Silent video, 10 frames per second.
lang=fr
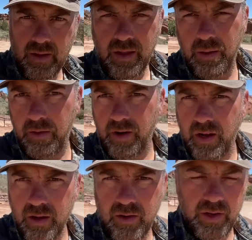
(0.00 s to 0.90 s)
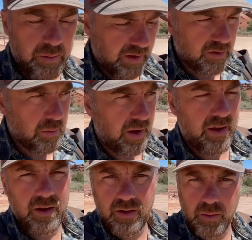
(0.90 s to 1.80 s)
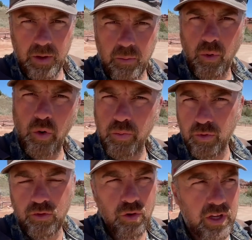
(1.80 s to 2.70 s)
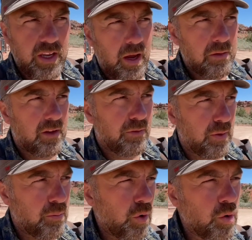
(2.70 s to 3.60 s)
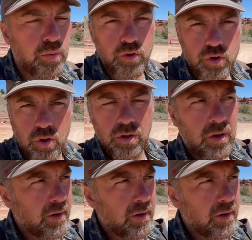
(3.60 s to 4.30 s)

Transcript: Et ben voilà, on est presque prêt. On a pris beaucoup plus d'eau qu'hier ce qui fait beaucoup plus chaud.